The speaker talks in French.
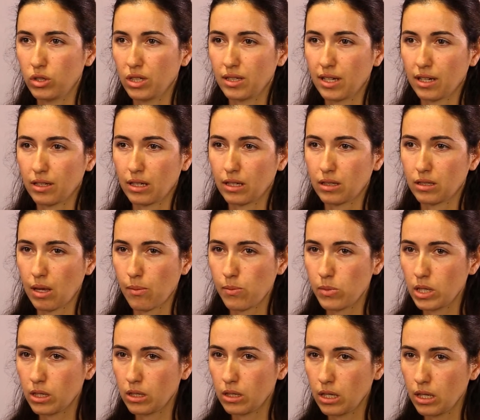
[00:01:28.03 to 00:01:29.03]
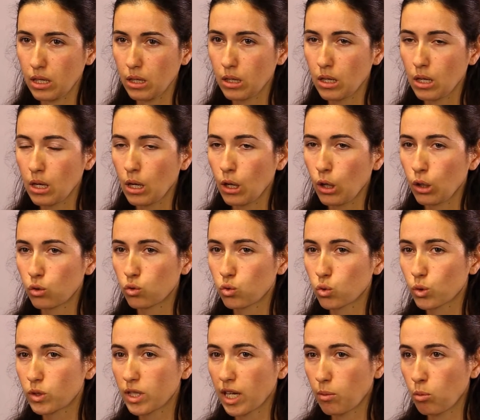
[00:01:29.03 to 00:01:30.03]
ces dernières années,
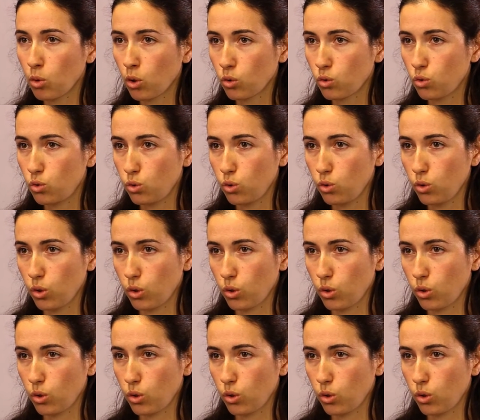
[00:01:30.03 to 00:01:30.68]
notamment dû